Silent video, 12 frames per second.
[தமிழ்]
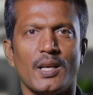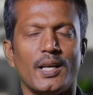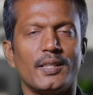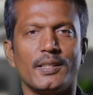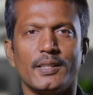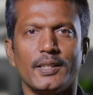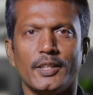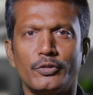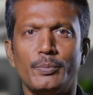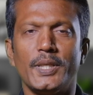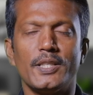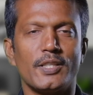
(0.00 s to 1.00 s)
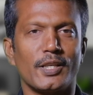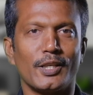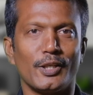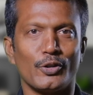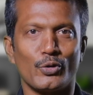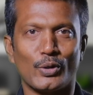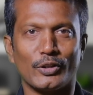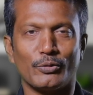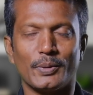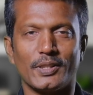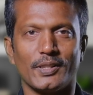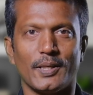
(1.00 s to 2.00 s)
அது எஸ்பிஐ ஜென்ரல் இன்சூரன்ஸ்
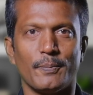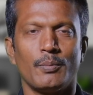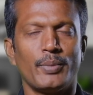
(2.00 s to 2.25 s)
பற்றி தான்